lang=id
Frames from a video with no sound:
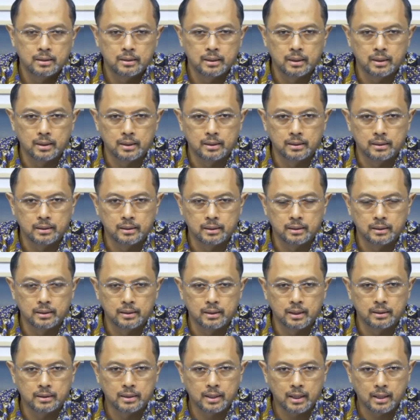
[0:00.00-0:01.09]
dan
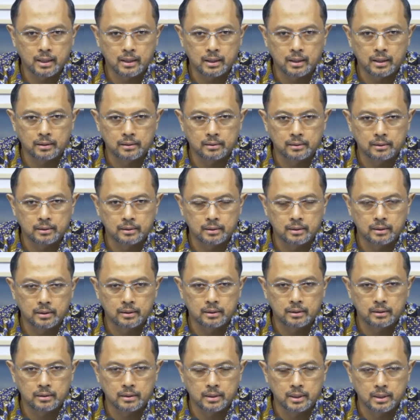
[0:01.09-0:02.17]
nanti akan
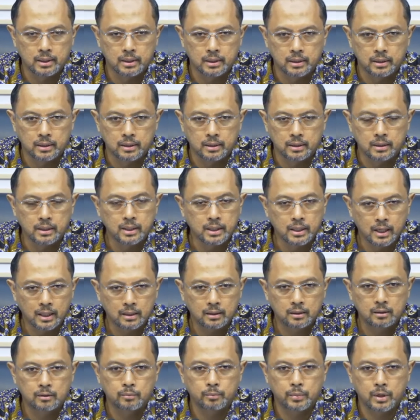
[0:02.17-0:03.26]

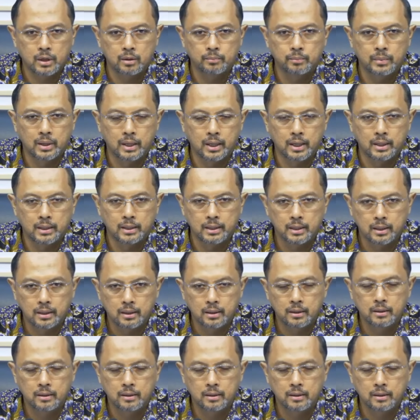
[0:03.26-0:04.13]
dilihat perkembangannya